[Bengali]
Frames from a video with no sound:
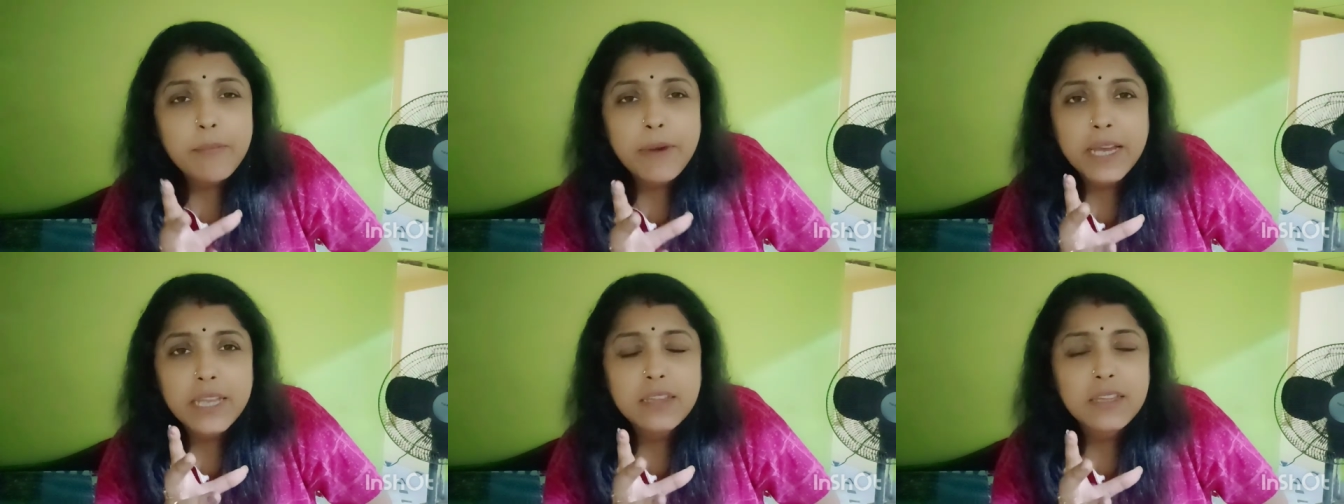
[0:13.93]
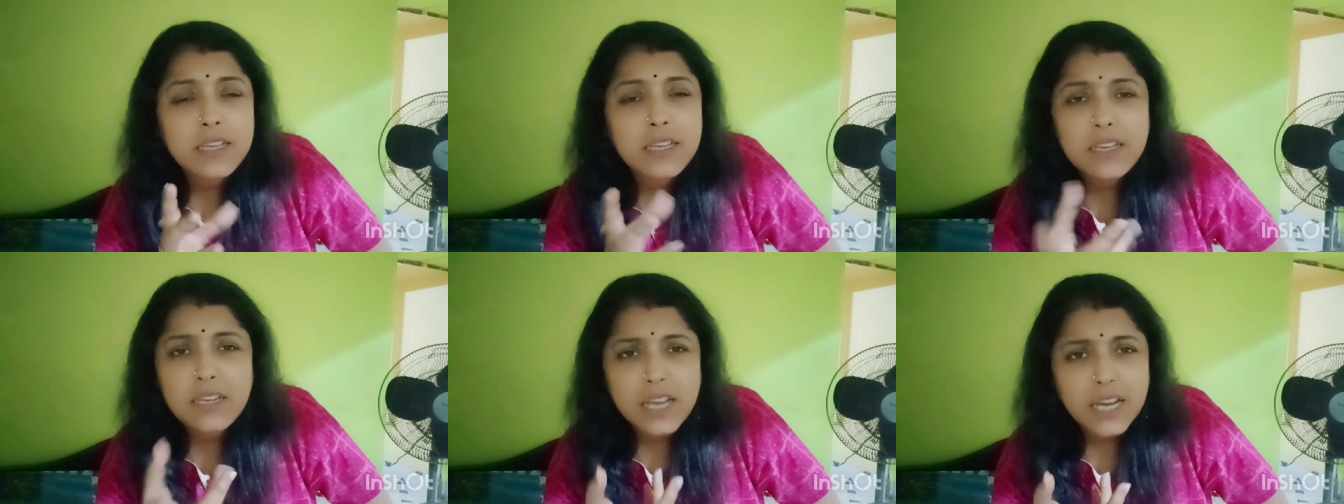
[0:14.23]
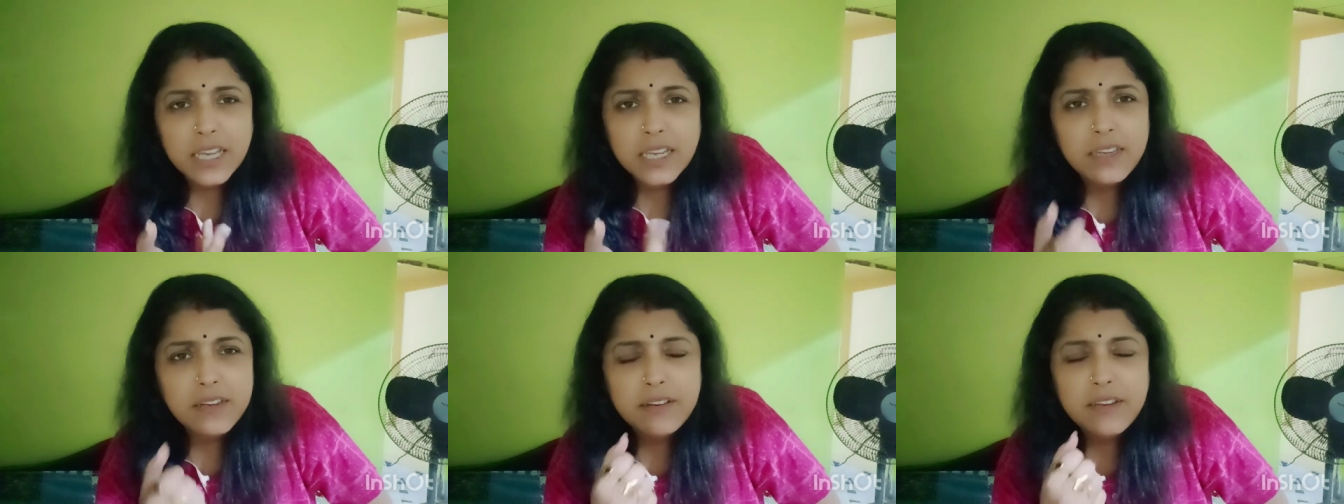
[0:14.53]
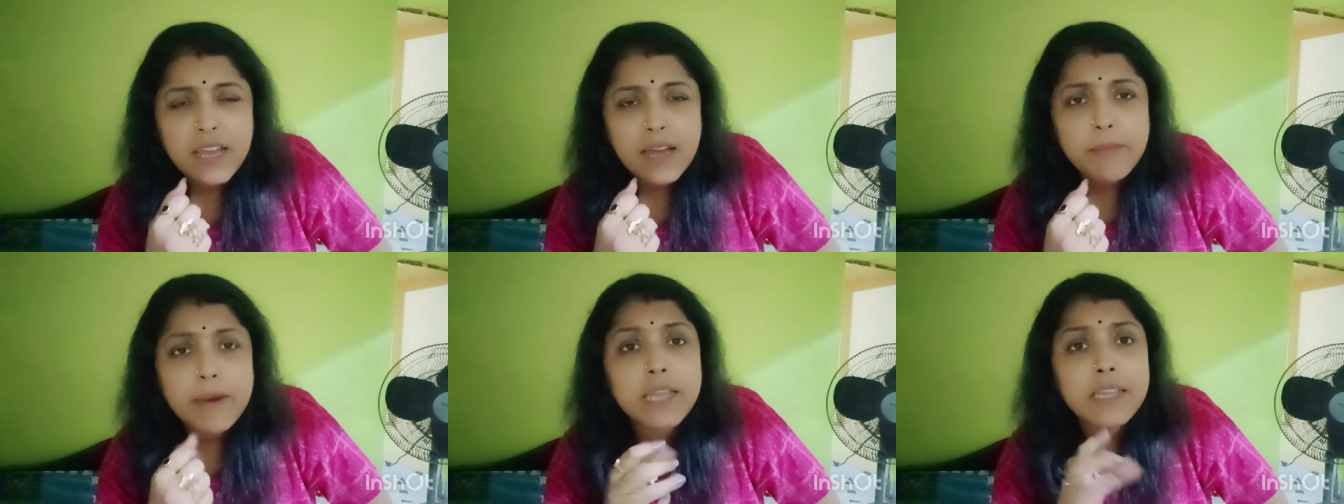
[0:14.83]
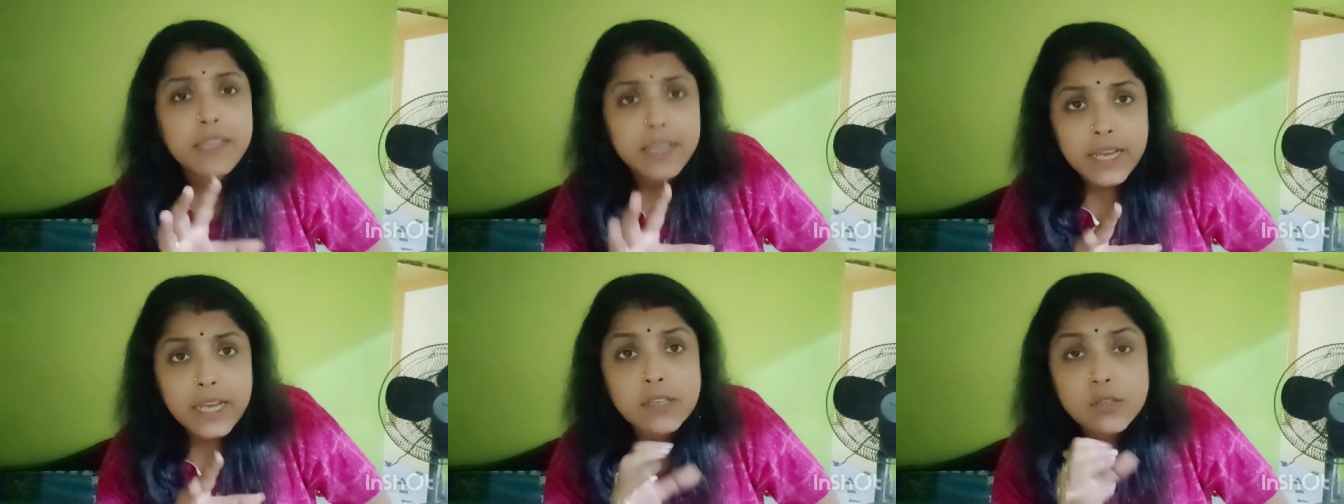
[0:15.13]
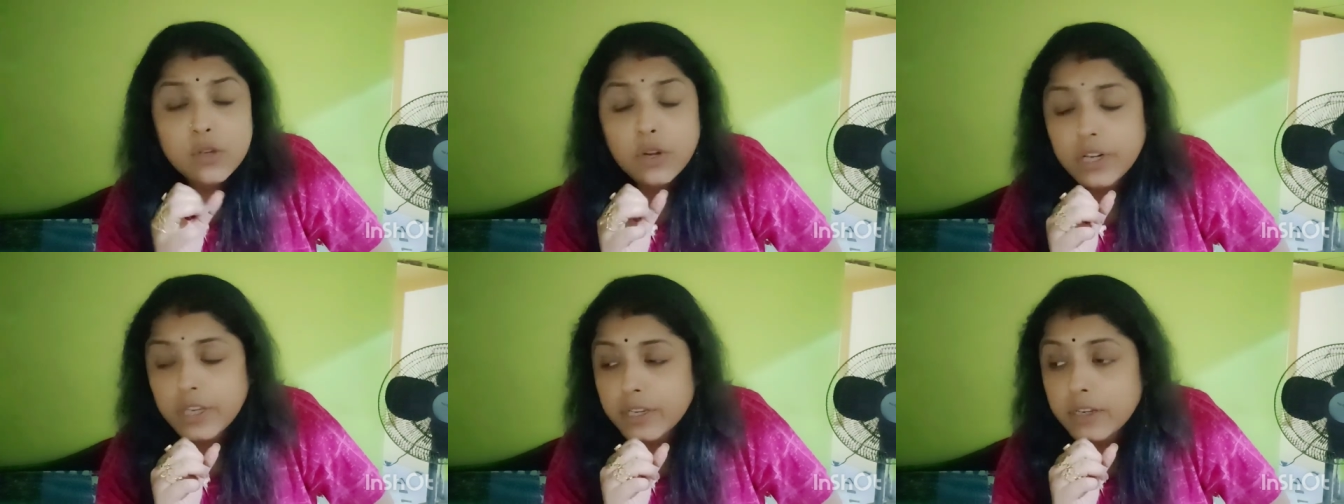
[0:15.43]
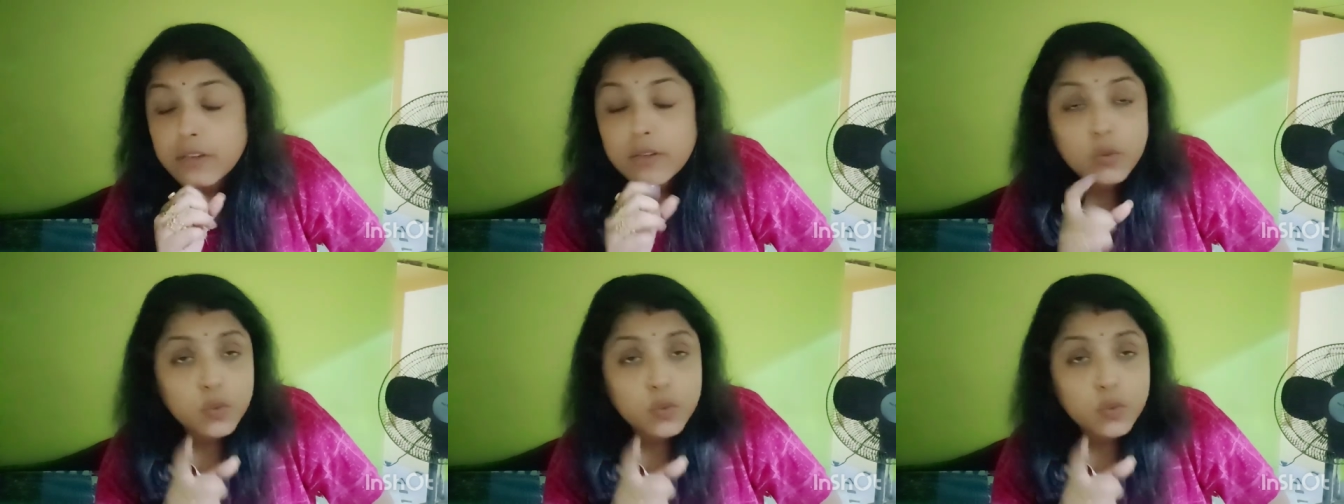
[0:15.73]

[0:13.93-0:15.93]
মাইতি নাকি রিয়া মাইতি হ্যাঁ সরি